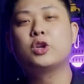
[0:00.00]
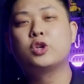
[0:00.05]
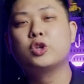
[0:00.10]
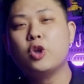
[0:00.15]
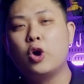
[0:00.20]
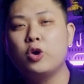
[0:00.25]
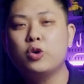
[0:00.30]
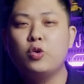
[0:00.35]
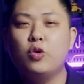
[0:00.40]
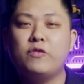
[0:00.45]

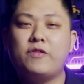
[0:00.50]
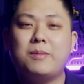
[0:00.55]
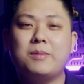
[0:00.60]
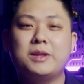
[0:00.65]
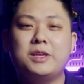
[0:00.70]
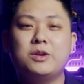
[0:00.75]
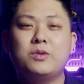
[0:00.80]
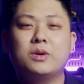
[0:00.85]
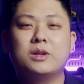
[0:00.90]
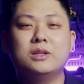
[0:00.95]
đội ngũ pháp
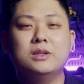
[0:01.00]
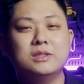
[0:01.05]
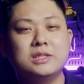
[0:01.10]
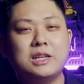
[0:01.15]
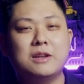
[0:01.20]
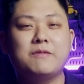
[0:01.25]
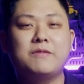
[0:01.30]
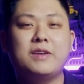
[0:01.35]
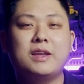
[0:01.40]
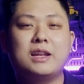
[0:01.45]
lý của nữ
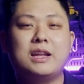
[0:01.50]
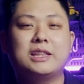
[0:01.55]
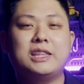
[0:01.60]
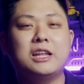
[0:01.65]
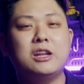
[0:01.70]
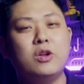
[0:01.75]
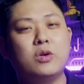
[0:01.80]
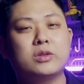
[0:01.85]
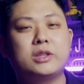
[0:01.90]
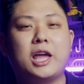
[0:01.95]
diễn viên đã
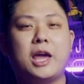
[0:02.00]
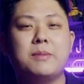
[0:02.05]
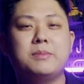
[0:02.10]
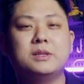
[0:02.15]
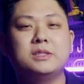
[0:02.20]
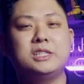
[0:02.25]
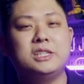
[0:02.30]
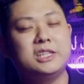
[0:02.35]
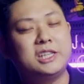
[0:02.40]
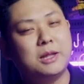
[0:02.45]
tiết lộ thêm
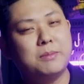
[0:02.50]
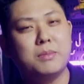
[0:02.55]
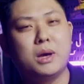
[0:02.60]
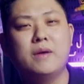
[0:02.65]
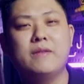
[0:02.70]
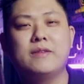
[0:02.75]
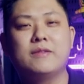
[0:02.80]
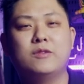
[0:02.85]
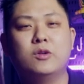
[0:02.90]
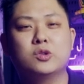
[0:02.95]
những chi tiết
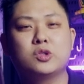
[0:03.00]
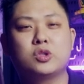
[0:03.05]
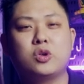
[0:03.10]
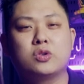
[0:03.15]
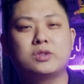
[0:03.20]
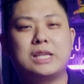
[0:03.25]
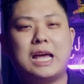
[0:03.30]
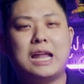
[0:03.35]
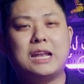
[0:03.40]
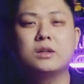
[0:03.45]
mới về vụ
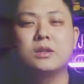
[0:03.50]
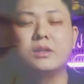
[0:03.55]
xô xát